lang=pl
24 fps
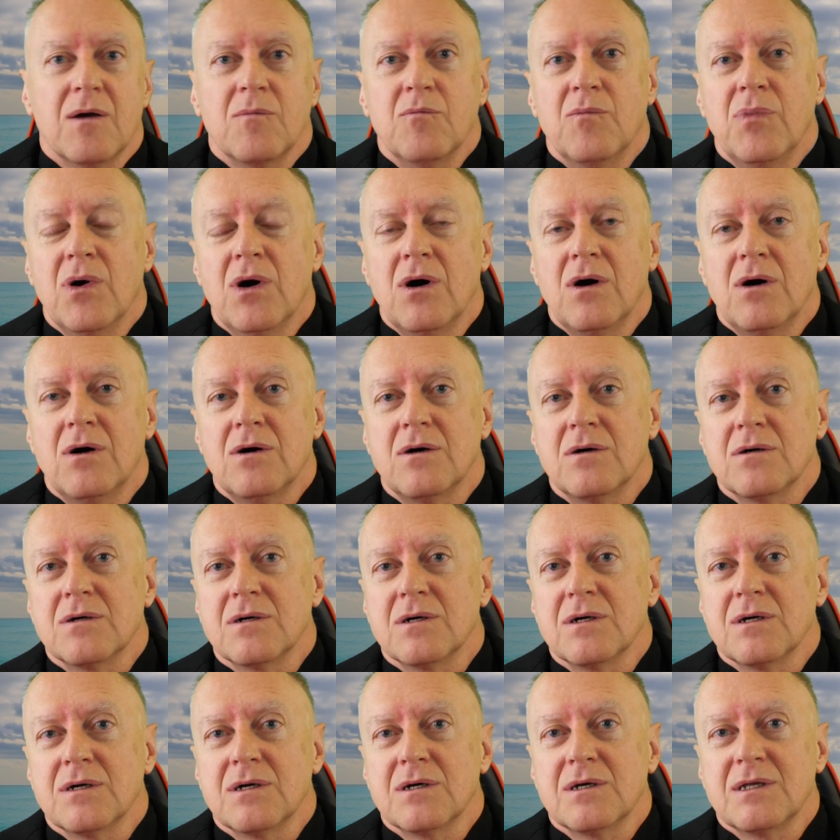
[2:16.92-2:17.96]
bo
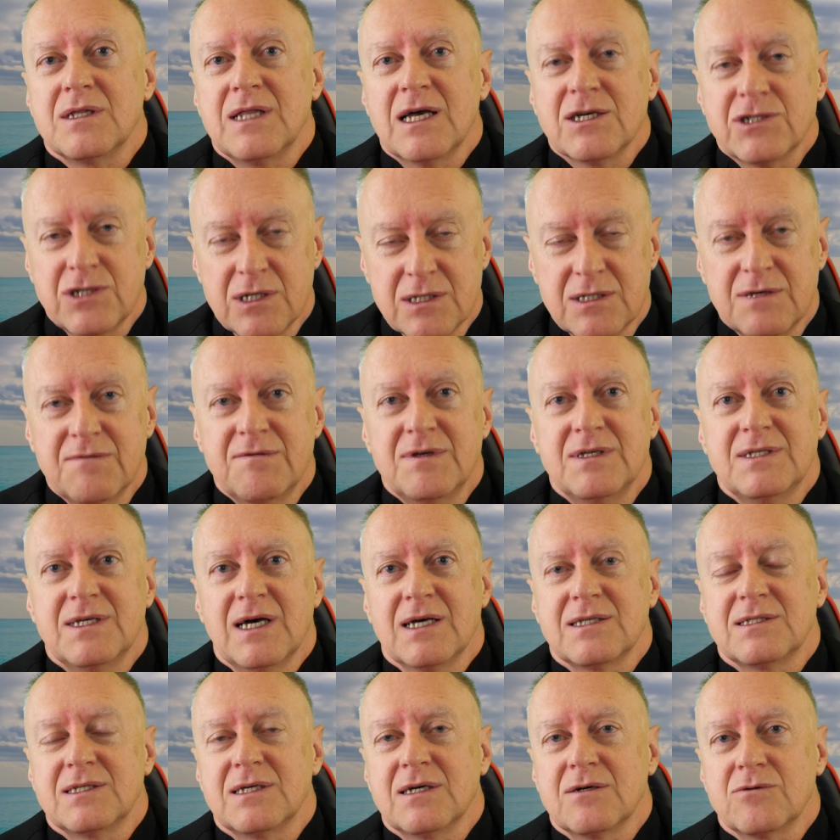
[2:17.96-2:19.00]
y, nasza
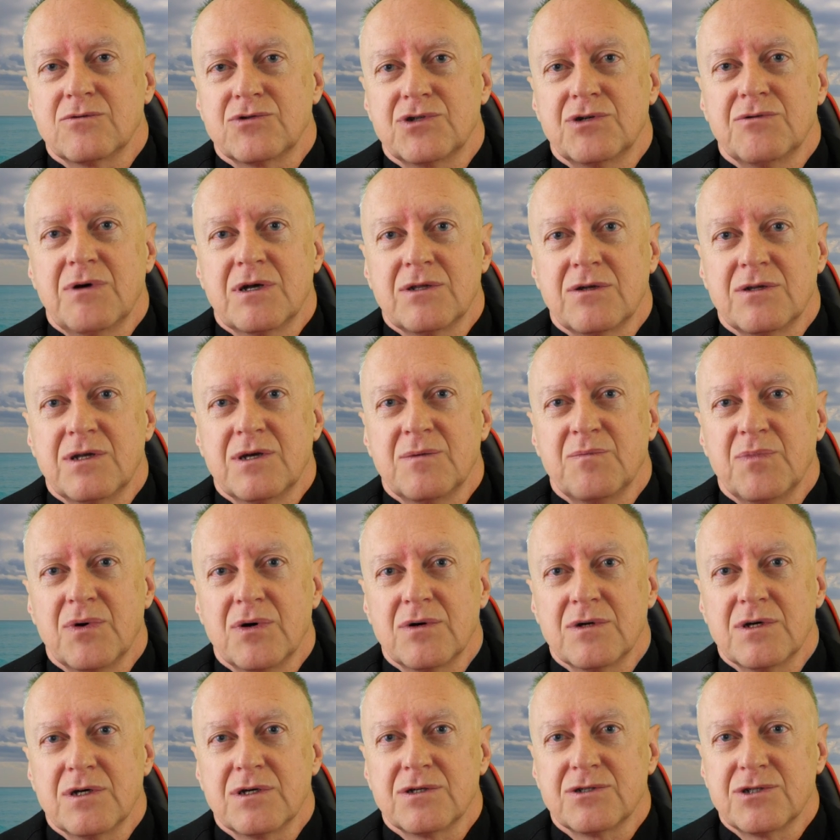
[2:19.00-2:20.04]
cywilizacja uczyła do tej
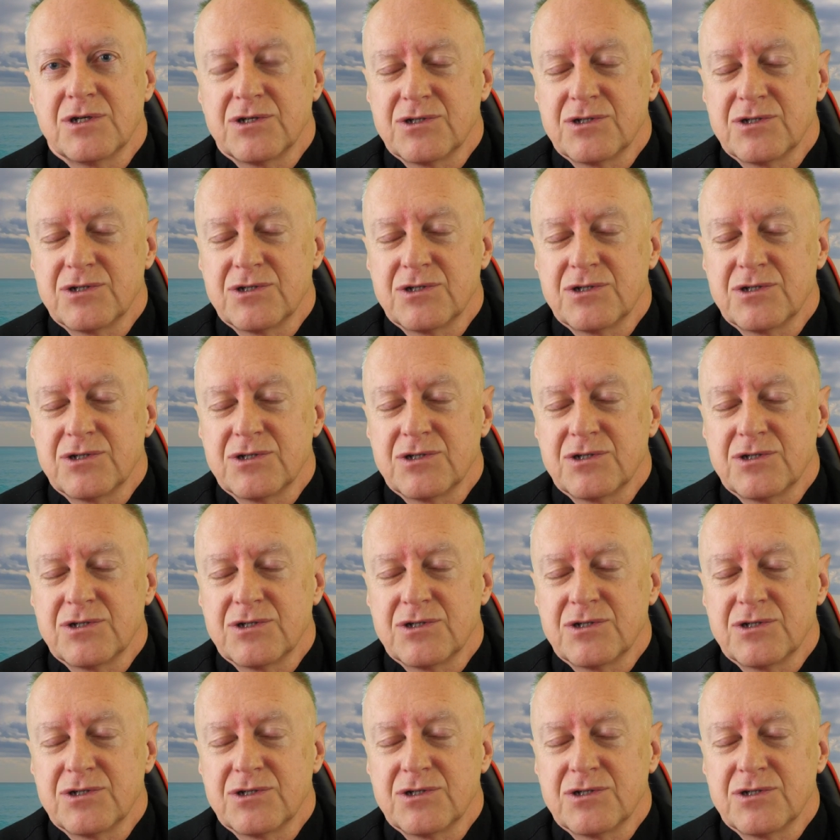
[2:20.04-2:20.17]
pory,